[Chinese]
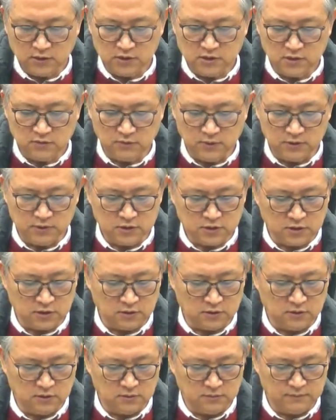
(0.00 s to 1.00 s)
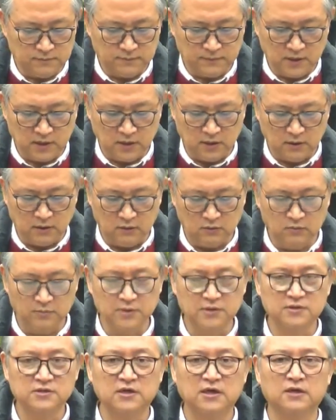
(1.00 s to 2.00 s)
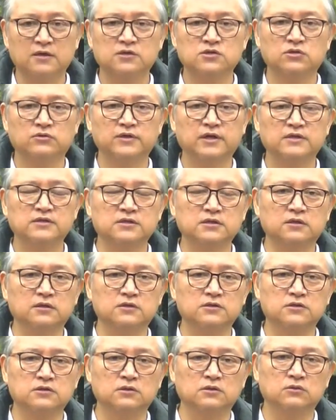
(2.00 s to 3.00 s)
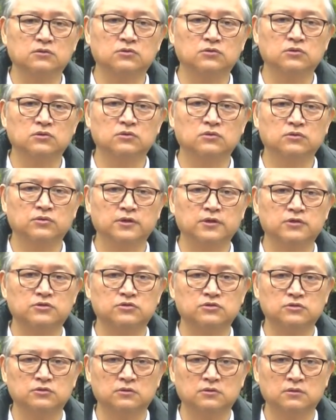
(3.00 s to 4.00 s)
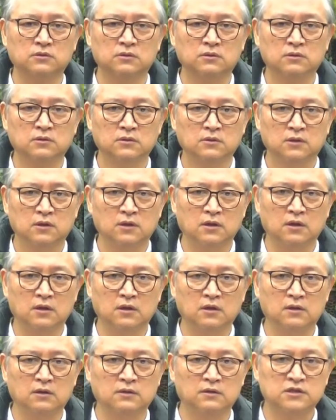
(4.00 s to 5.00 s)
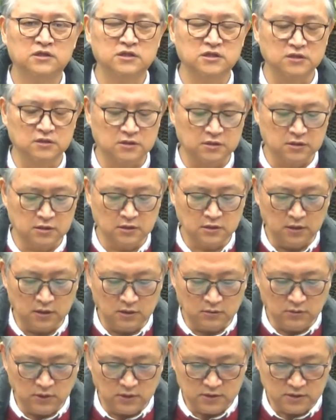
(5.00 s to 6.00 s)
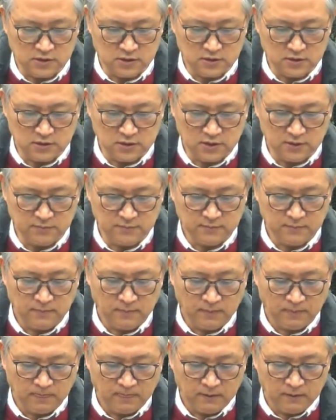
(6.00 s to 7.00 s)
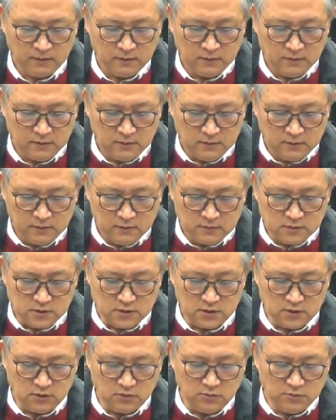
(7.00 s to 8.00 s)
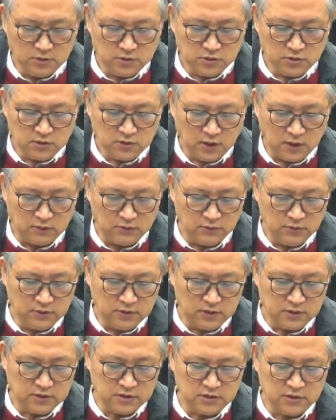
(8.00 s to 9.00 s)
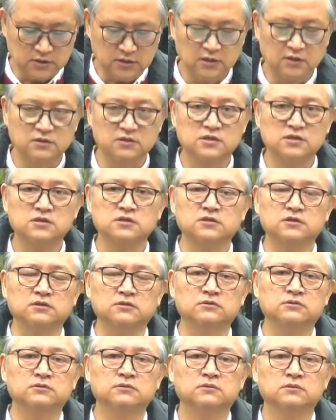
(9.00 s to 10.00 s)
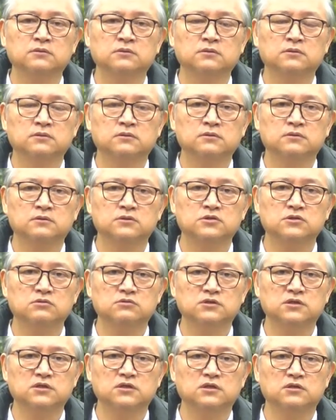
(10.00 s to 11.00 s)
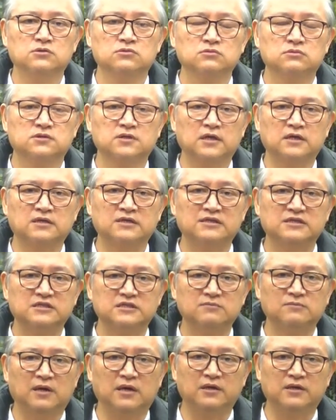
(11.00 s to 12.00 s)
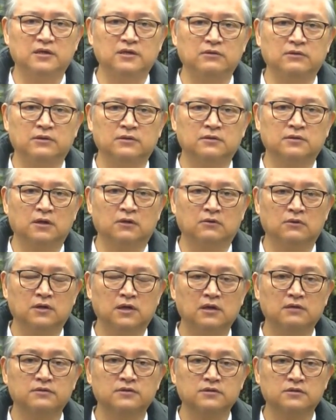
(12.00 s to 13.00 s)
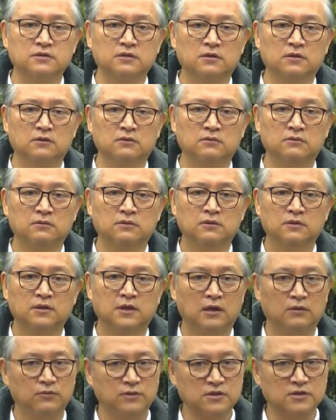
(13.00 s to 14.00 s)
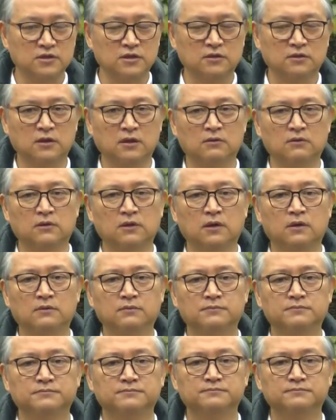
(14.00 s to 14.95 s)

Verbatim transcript: 段经文是啊我们在受难节的时候都会去啊醒思的一段圣经，值得我们去讨论的几件事情，究竟耶稣在科西玛陵园祷告的时候，他为谁祷告？